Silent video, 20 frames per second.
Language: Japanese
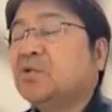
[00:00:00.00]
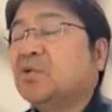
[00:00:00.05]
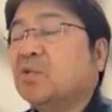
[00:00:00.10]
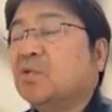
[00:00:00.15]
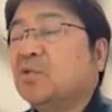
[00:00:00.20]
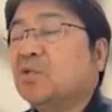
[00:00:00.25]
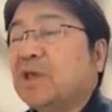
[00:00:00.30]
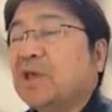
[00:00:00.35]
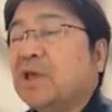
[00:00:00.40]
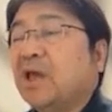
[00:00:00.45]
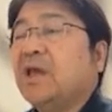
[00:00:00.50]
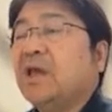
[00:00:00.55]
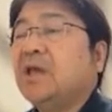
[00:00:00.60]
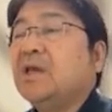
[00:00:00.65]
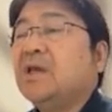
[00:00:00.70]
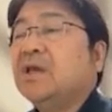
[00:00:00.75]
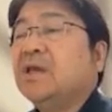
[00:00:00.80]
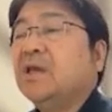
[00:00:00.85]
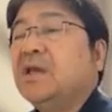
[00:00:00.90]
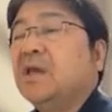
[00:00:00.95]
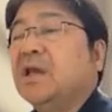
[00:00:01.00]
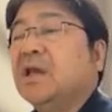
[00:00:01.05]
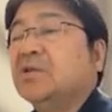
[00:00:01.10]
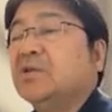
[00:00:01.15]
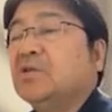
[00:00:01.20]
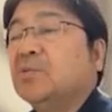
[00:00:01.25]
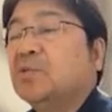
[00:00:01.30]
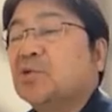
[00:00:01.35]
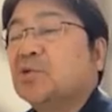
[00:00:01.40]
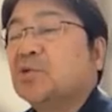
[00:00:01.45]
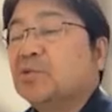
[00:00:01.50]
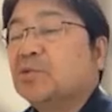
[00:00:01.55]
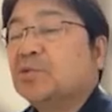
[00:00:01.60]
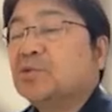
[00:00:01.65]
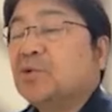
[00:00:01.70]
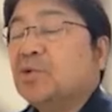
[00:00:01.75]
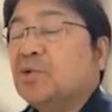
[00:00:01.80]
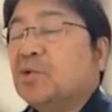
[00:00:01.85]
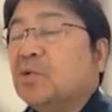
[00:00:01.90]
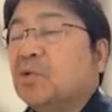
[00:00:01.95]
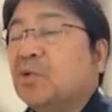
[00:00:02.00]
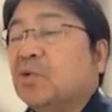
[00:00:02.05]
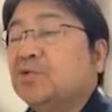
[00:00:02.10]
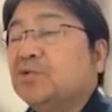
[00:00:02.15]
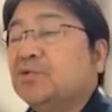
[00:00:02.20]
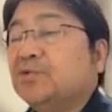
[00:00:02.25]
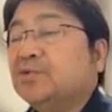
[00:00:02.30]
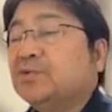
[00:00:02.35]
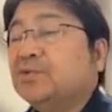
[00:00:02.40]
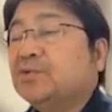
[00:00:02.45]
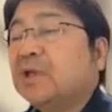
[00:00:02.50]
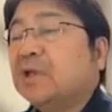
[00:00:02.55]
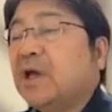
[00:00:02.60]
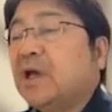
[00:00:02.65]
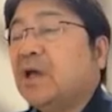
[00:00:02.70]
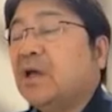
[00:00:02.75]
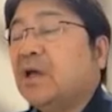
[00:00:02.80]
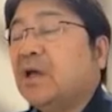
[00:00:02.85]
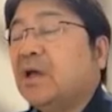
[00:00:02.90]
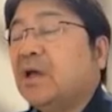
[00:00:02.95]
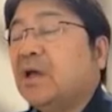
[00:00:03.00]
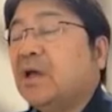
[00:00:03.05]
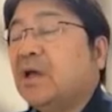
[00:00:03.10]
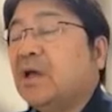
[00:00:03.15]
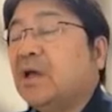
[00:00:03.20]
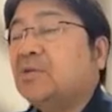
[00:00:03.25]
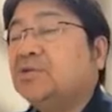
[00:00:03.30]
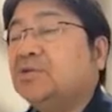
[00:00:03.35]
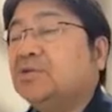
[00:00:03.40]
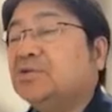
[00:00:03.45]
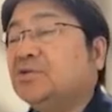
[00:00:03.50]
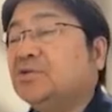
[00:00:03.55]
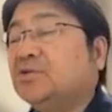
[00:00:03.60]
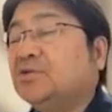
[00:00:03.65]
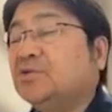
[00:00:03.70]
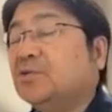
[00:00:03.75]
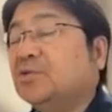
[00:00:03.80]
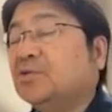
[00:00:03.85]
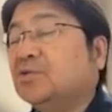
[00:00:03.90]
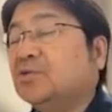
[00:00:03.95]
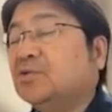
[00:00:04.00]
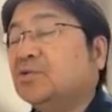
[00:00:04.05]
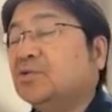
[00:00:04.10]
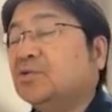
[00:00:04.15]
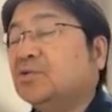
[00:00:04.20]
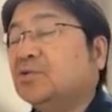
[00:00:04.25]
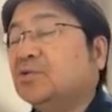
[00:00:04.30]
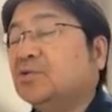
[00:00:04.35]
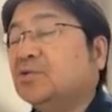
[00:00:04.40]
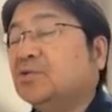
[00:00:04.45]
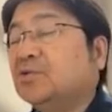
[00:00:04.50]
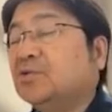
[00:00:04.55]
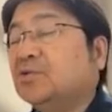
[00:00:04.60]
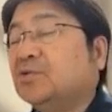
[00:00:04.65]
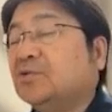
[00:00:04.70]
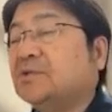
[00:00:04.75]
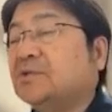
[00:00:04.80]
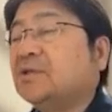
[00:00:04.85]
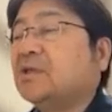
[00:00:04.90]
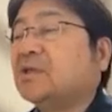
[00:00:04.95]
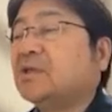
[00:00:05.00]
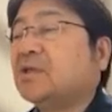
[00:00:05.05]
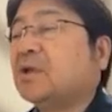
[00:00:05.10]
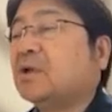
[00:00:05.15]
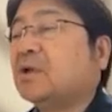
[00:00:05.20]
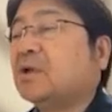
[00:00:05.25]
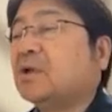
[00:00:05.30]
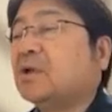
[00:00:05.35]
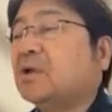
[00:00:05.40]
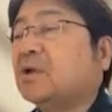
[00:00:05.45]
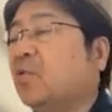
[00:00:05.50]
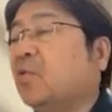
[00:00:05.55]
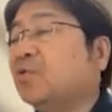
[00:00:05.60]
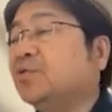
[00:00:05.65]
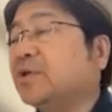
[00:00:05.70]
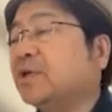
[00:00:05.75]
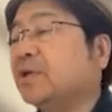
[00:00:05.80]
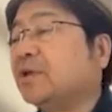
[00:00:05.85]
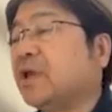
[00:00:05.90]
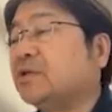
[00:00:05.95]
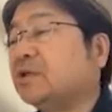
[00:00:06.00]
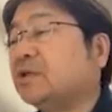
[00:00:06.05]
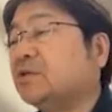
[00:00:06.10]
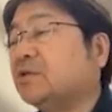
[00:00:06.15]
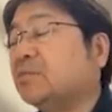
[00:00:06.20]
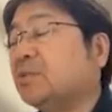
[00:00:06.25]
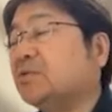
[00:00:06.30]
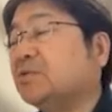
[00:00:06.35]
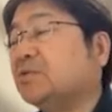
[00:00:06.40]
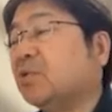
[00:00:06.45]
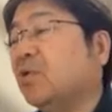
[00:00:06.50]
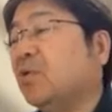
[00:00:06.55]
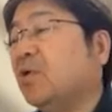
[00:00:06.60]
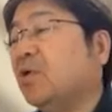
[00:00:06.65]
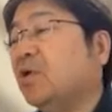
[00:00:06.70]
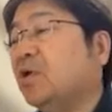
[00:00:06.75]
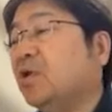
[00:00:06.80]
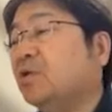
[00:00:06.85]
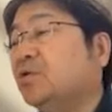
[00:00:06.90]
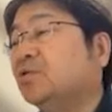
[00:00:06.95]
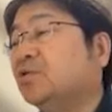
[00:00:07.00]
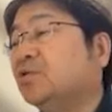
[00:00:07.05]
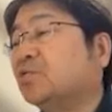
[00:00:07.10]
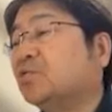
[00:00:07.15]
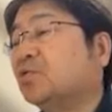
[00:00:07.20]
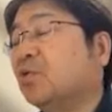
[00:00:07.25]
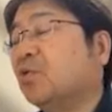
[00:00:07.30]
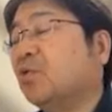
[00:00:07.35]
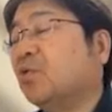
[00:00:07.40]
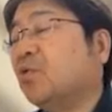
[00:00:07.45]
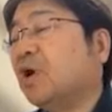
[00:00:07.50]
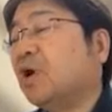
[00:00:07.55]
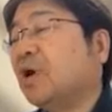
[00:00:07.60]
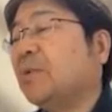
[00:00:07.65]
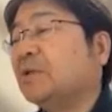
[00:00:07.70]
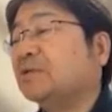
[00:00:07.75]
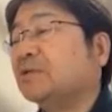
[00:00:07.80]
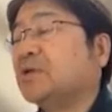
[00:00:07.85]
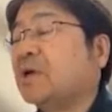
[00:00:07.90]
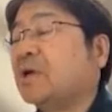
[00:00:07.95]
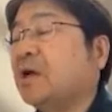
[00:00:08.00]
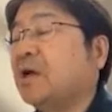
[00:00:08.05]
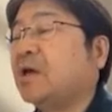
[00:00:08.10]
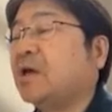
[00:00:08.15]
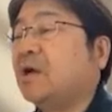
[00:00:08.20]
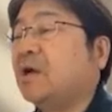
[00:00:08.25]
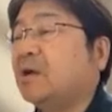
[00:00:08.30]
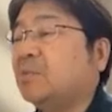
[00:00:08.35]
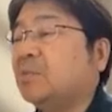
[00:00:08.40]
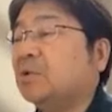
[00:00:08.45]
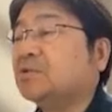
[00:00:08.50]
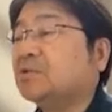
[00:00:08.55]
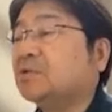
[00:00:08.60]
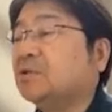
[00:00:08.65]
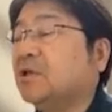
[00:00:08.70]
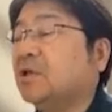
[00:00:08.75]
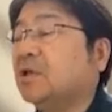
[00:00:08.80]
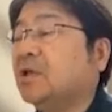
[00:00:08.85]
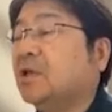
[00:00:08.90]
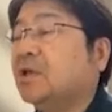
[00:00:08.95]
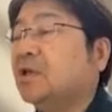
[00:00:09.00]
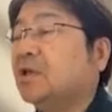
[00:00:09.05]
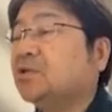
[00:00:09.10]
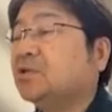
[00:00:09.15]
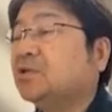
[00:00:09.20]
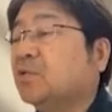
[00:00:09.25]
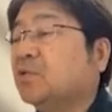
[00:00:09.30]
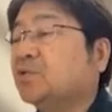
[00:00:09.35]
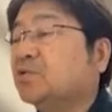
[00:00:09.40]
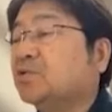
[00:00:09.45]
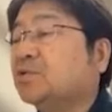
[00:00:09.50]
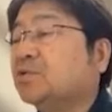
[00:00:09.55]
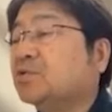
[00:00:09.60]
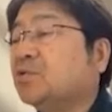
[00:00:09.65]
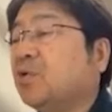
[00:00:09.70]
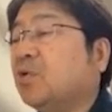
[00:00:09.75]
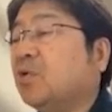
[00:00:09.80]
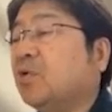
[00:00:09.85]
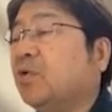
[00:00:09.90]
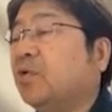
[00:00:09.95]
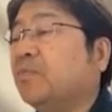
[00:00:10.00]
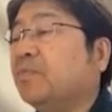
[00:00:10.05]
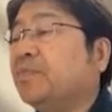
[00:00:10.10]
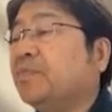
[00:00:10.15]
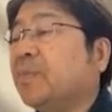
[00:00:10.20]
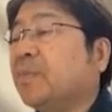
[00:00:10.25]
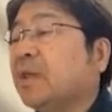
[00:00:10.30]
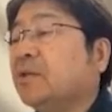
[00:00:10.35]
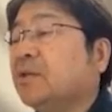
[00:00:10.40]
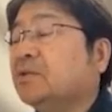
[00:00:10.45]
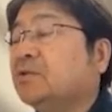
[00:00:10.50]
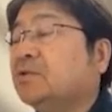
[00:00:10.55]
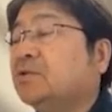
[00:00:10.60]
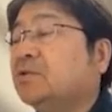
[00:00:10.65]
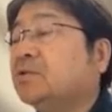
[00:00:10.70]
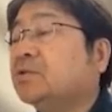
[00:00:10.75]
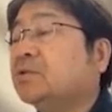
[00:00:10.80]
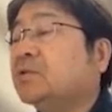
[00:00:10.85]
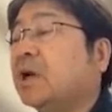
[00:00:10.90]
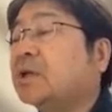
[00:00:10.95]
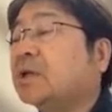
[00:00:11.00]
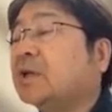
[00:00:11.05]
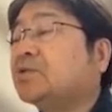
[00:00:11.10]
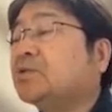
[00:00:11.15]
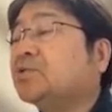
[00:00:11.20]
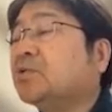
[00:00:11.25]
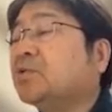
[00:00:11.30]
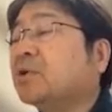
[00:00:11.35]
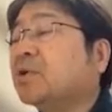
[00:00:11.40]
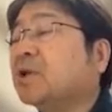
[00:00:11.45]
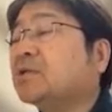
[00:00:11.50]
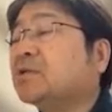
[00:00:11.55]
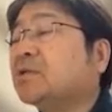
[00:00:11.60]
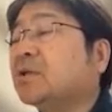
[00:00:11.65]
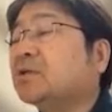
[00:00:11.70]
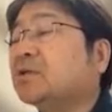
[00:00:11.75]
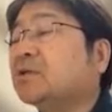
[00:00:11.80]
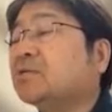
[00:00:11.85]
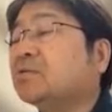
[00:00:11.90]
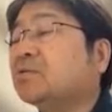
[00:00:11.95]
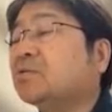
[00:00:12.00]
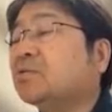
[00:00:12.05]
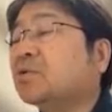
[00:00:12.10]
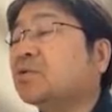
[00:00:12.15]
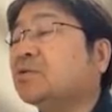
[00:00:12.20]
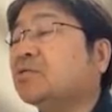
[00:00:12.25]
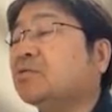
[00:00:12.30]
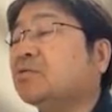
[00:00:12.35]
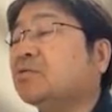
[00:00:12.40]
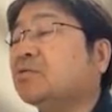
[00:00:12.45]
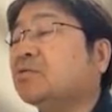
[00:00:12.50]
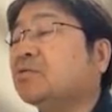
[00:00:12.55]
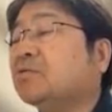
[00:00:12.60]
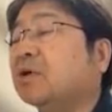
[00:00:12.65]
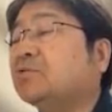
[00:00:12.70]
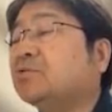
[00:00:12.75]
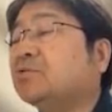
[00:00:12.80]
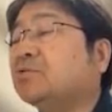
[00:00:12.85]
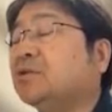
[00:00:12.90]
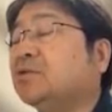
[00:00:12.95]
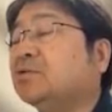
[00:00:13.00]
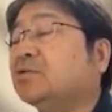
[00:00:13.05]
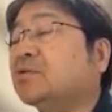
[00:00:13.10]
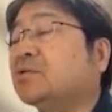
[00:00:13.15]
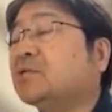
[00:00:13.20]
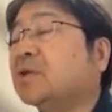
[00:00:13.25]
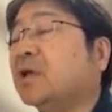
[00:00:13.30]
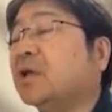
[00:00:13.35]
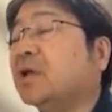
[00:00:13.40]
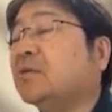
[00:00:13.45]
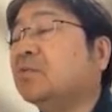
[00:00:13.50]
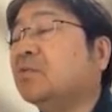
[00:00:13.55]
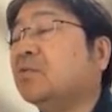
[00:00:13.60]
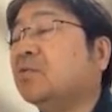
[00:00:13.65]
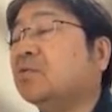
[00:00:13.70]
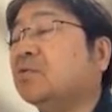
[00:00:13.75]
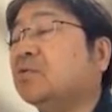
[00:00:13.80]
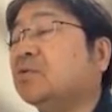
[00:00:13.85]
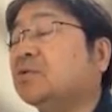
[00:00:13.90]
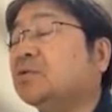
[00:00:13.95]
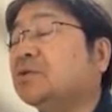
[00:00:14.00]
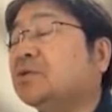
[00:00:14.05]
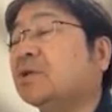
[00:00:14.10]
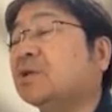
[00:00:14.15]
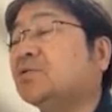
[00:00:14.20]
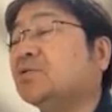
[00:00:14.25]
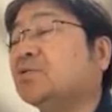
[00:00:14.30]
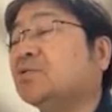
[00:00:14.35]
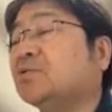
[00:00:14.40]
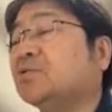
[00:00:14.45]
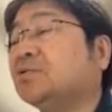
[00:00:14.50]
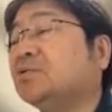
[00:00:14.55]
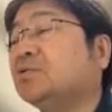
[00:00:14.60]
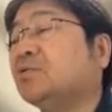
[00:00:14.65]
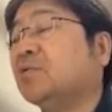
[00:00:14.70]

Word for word: そこでもともとのこういうふうな順序で計算してたのをこういうふうに計算しますということがまず考えられます。そうすると18を計算するときには1213を参照する